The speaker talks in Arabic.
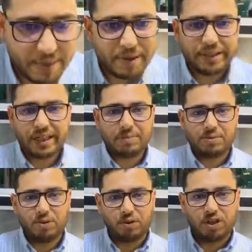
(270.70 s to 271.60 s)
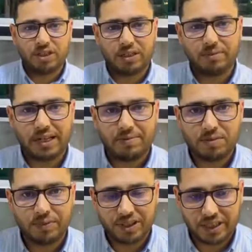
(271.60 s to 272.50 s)
الخام راه داير 530 درهم
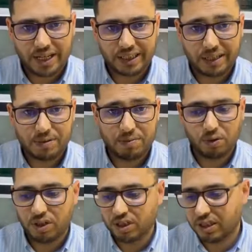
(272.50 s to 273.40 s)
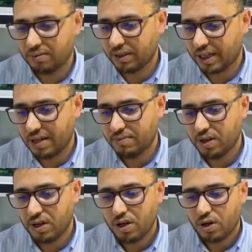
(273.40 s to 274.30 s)
غرام 18 كار داير 530 درهم غرام
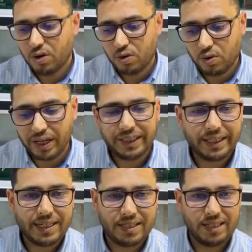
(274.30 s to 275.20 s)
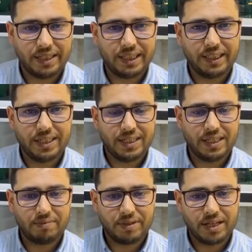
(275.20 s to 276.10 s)
وغادي كيزيد غادي
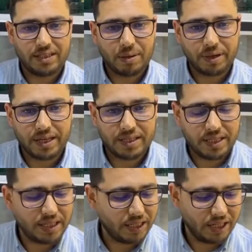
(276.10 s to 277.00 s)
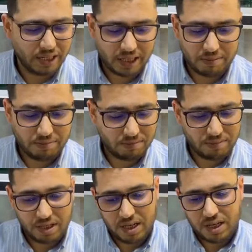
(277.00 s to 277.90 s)
كيزيد البنات دابا كيزيد يعني غير
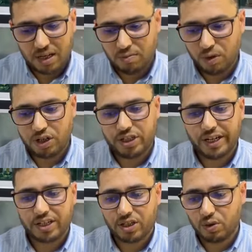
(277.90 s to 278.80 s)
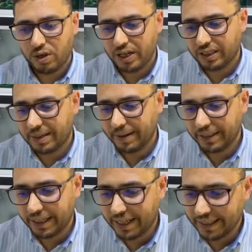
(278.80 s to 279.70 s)
المؤشرات كتقول ان الذهب
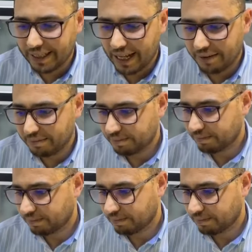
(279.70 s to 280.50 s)
غادي غير كيطلع